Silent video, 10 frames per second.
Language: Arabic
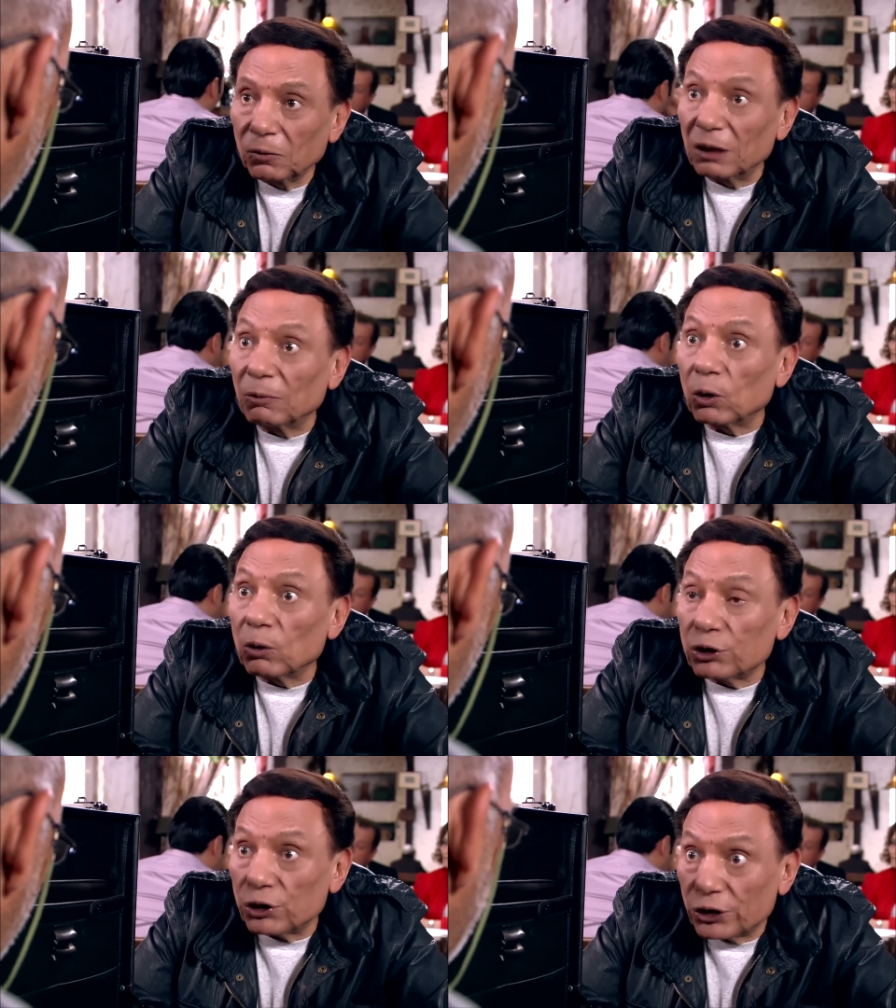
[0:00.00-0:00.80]
واللي ما
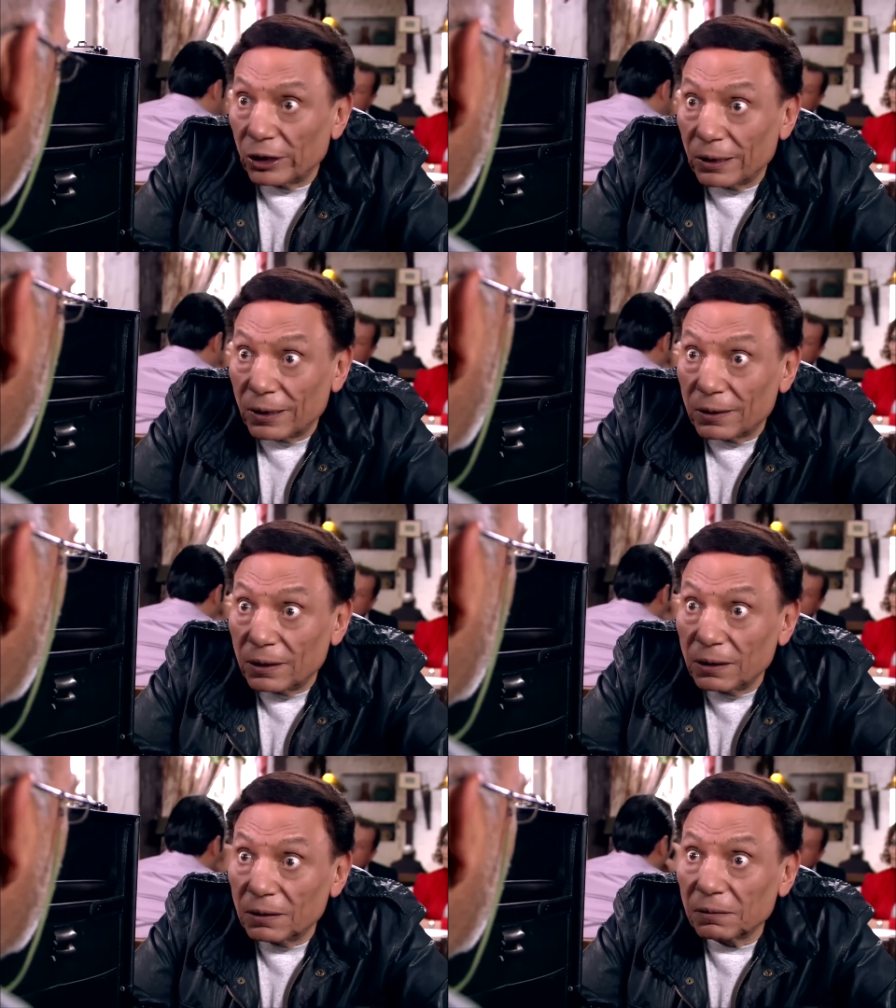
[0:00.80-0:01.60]
خشش الليله
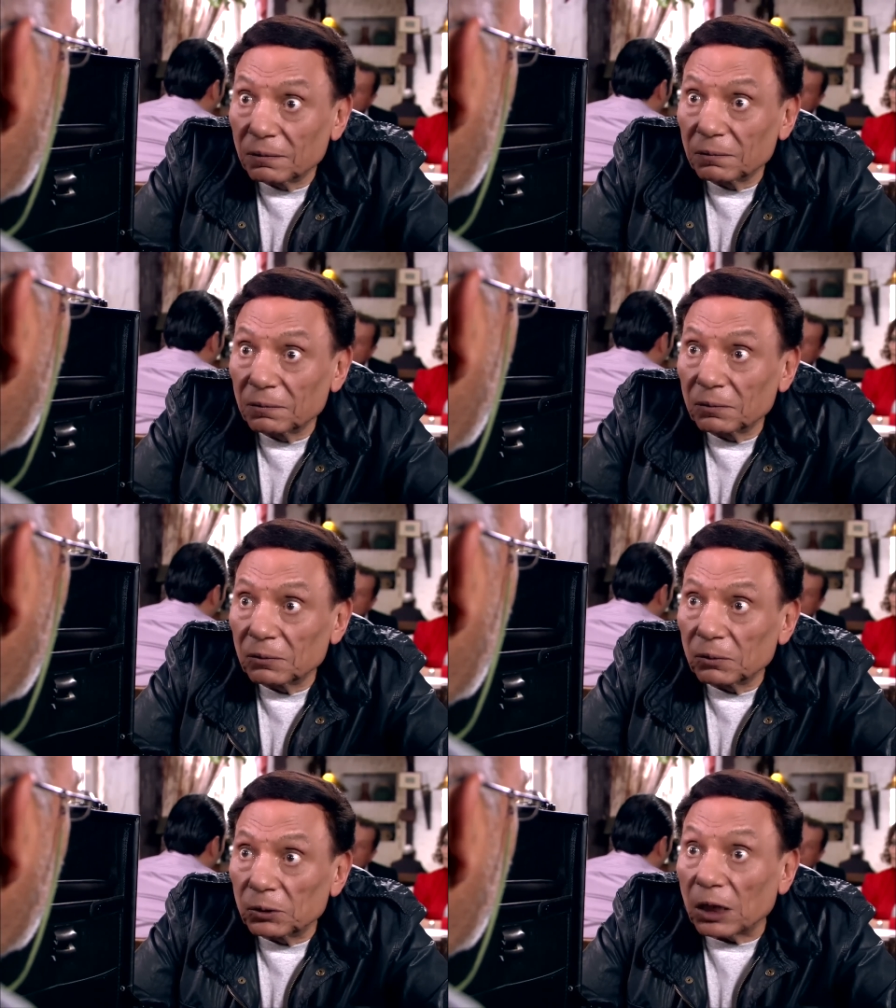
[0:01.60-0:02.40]
دي
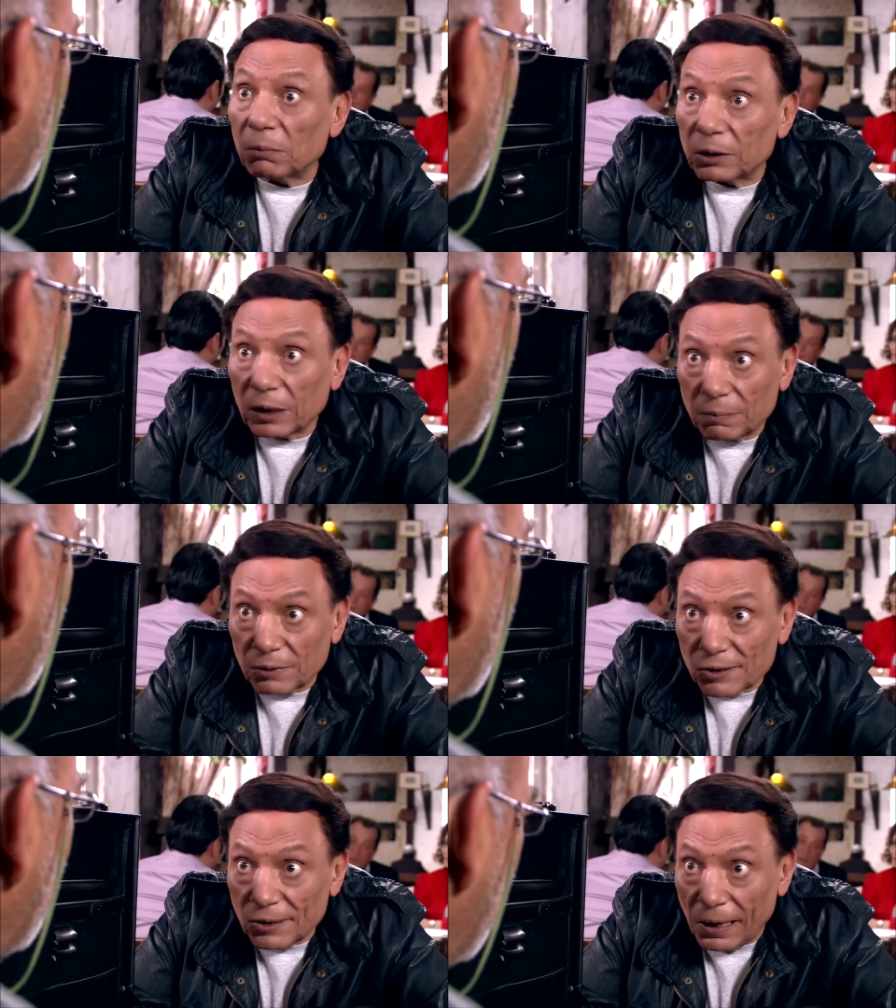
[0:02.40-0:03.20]
يخبط
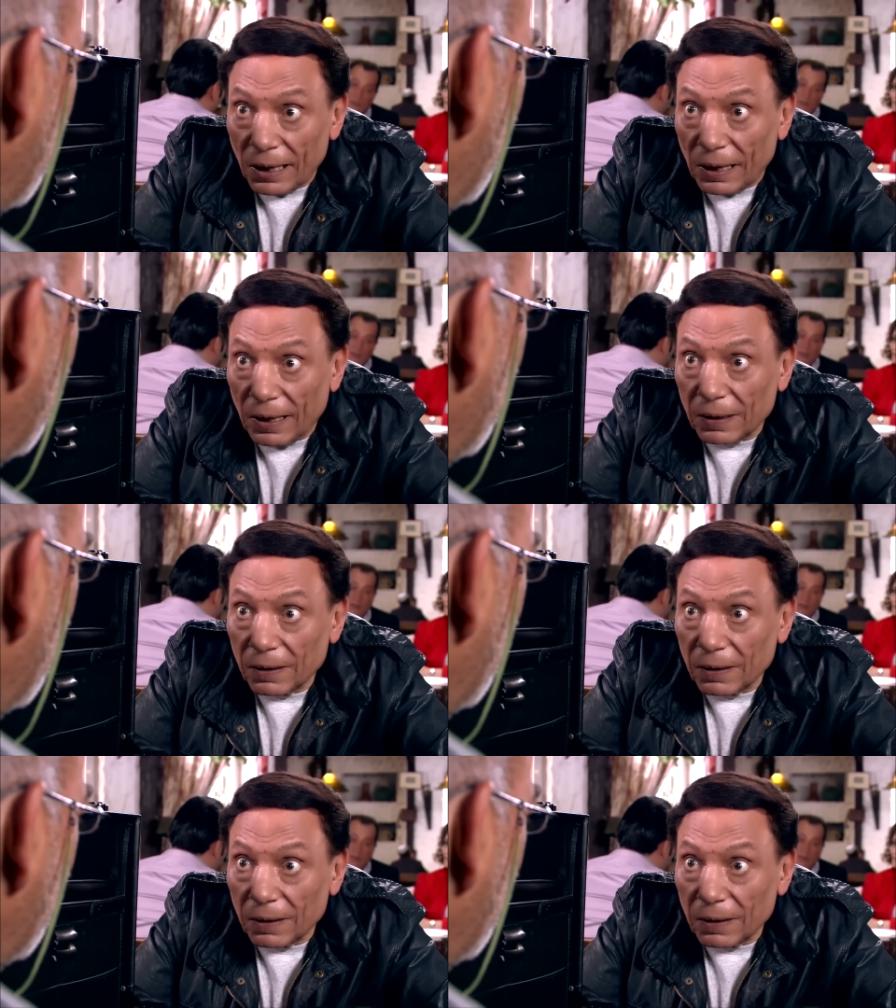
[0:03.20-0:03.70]
خبطه صح